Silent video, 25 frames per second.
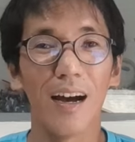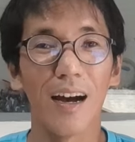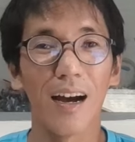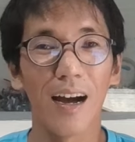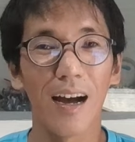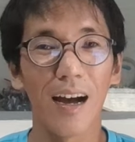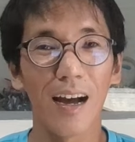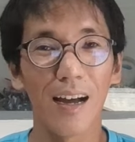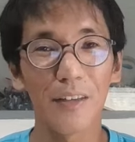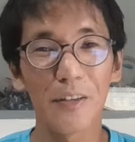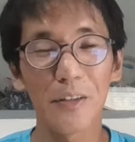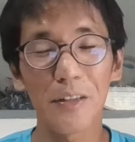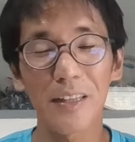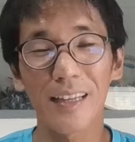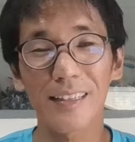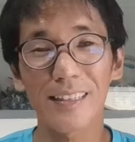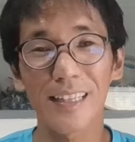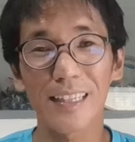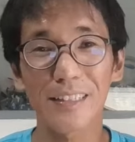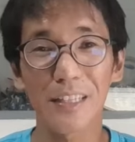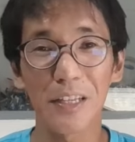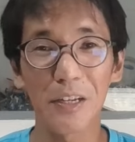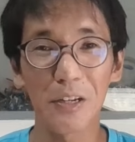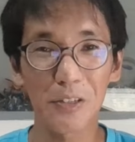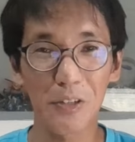Ah, uh, yun
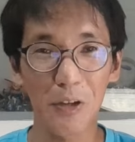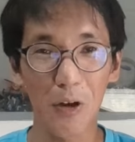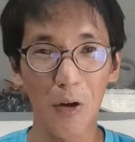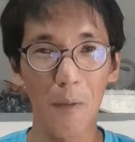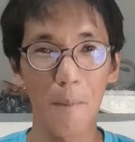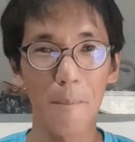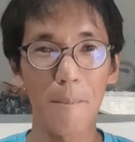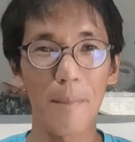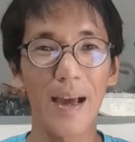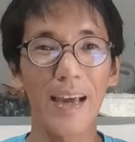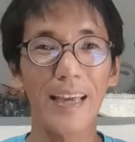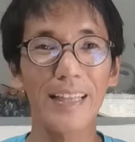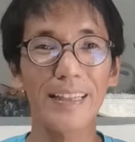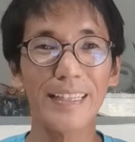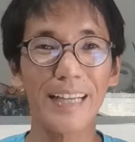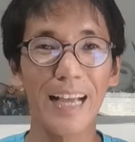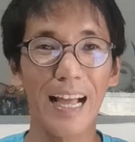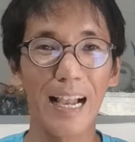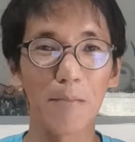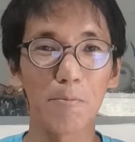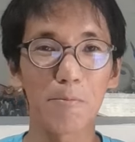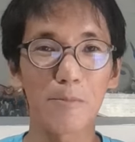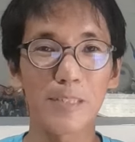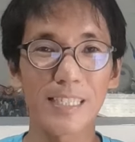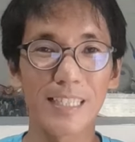nga, tatanong nyo kung bakit
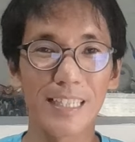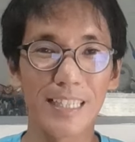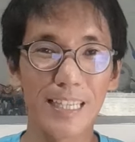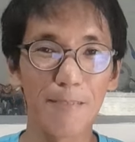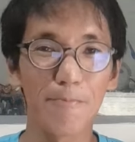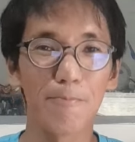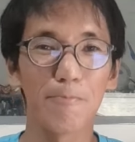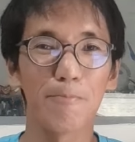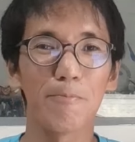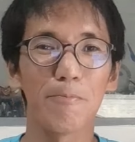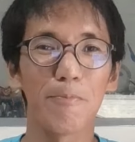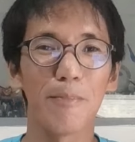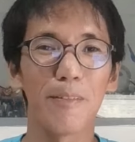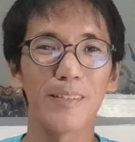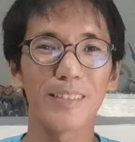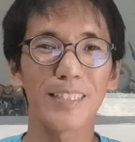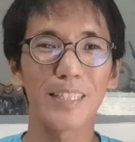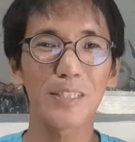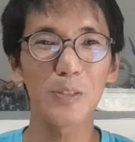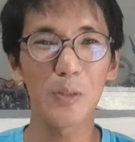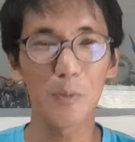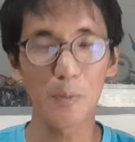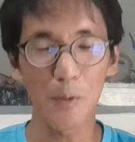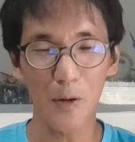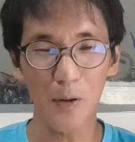calf sleeve.
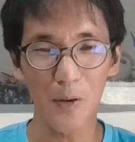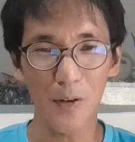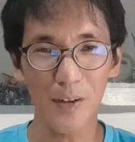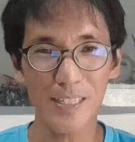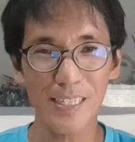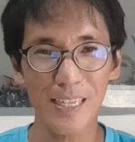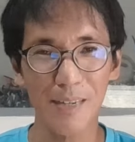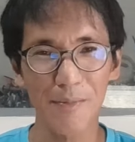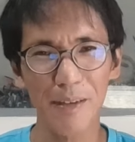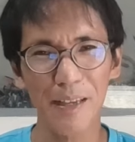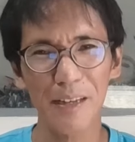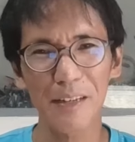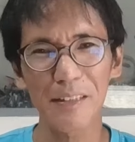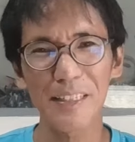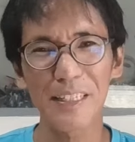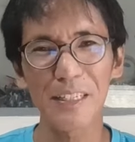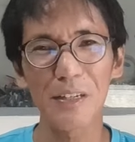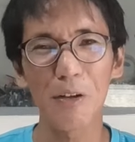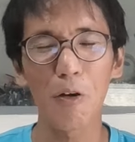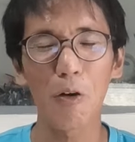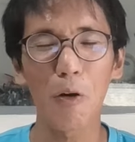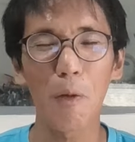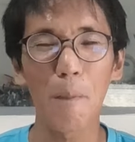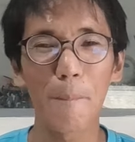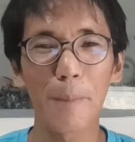Sa ko kasi meron din
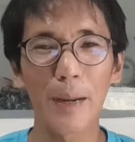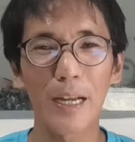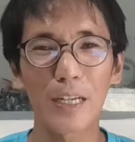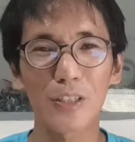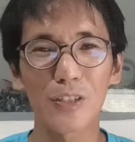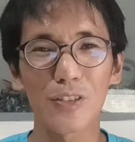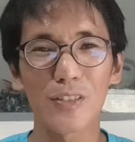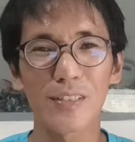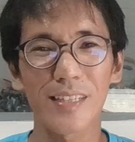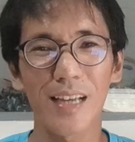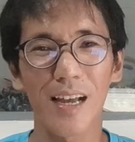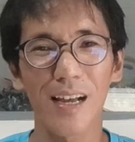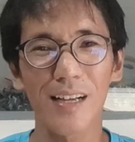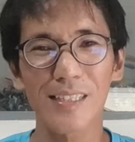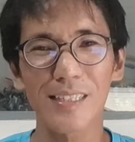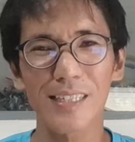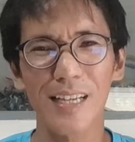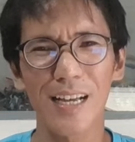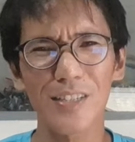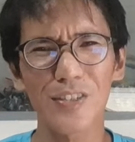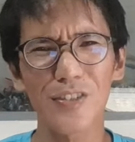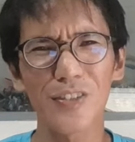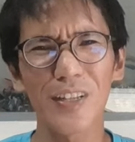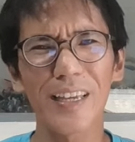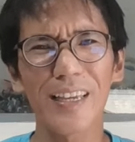ako compression socks
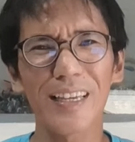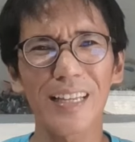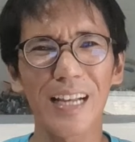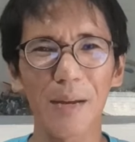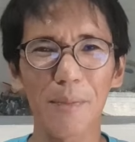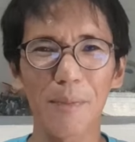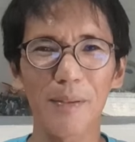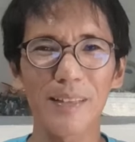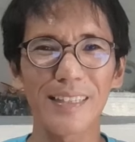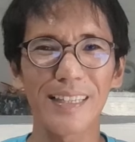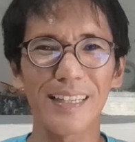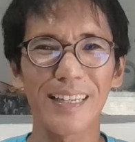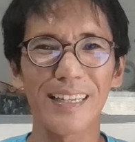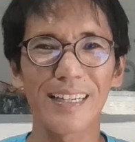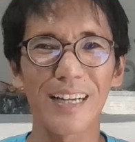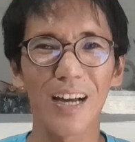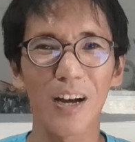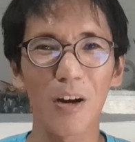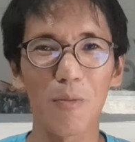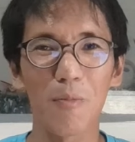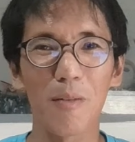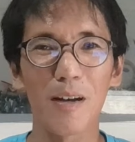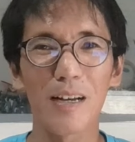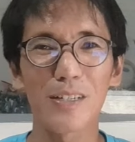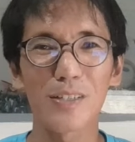kaso nahihirapan
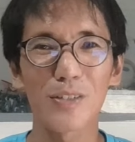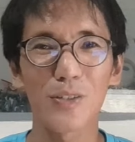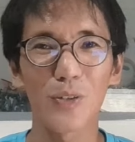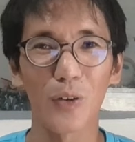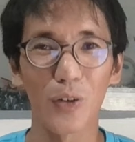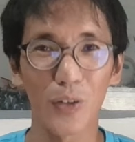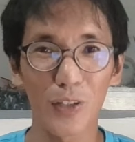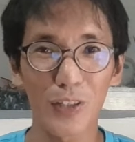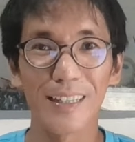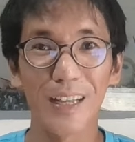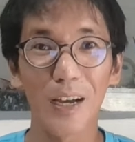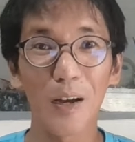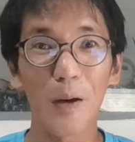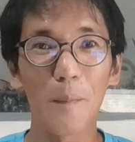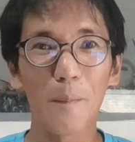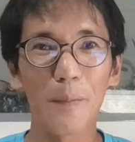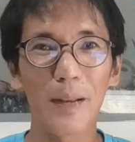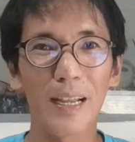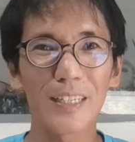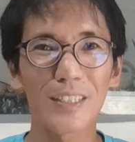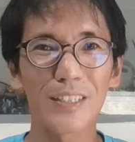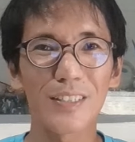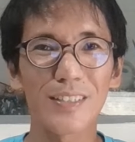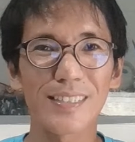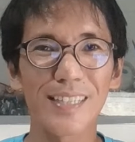talaga ako magsuot ng
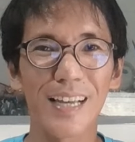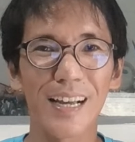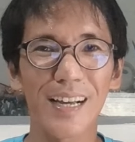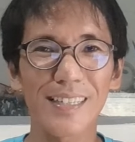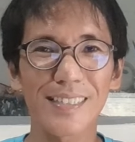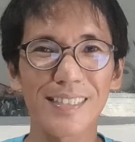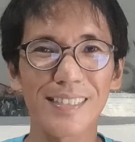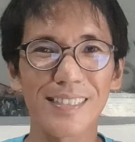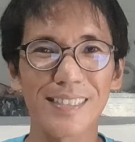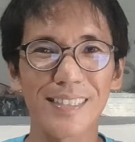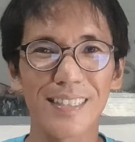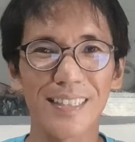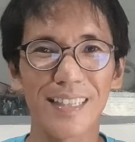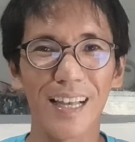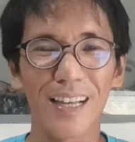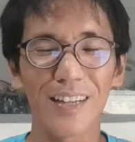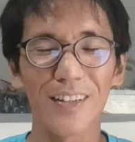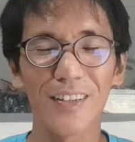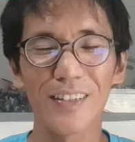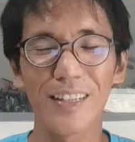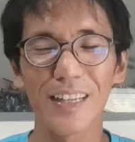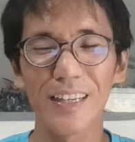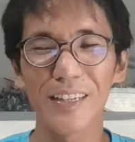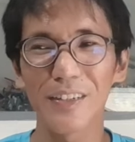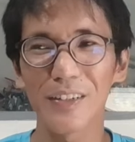compression socks
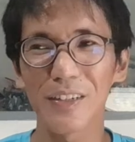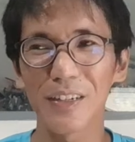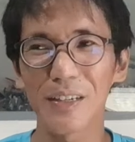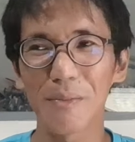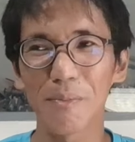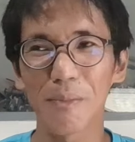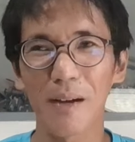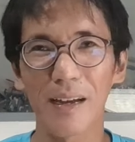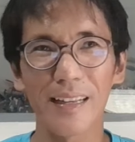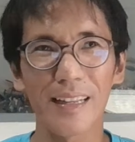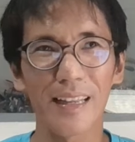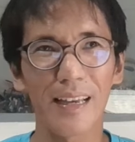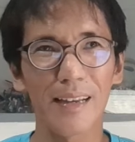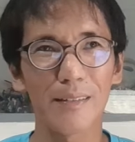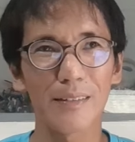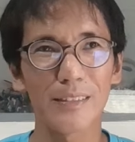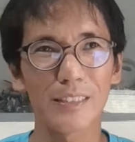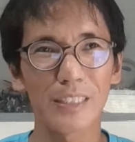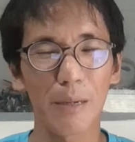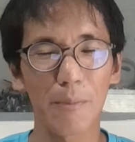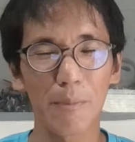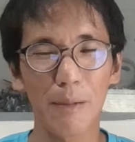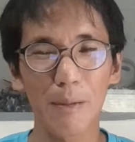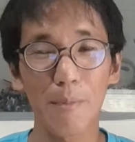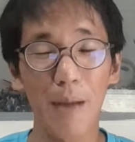lalo na yung iba na
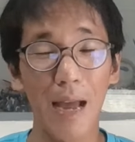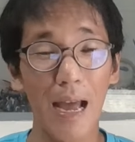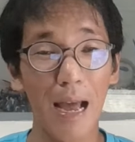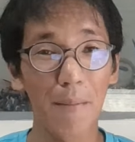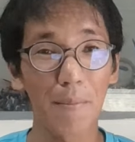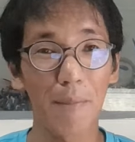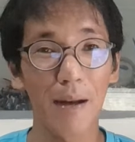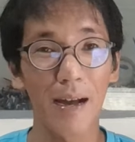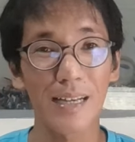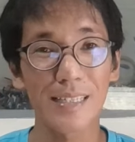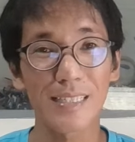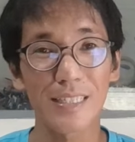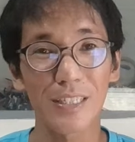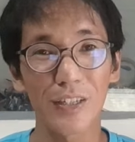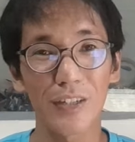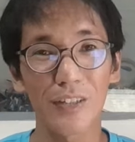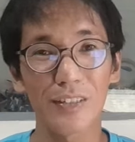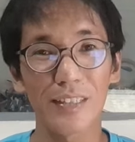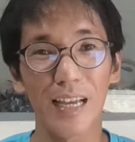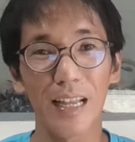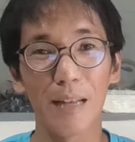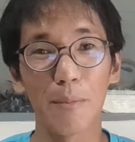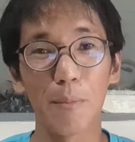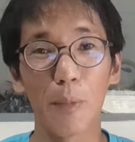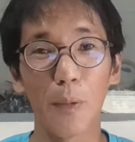syempre mahaba kasi
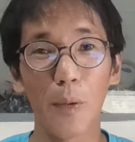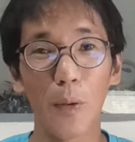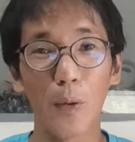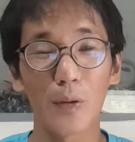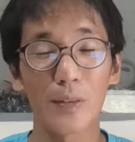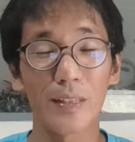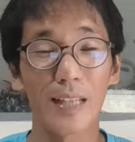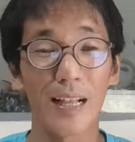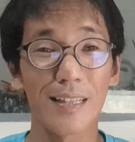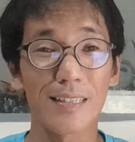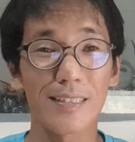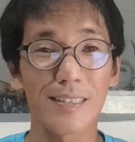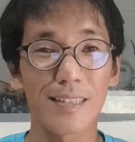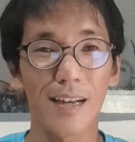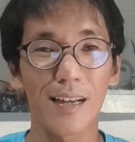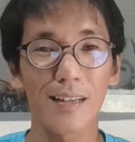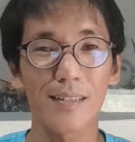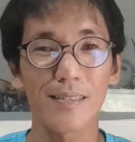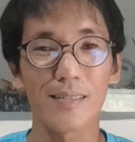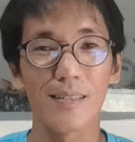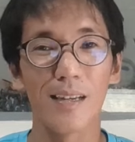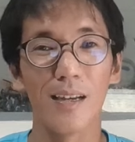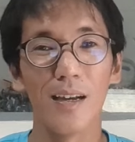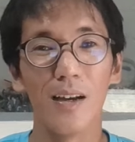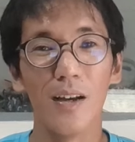yun dahil bo, dahil
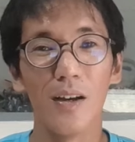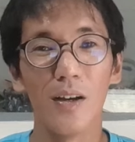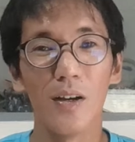socks.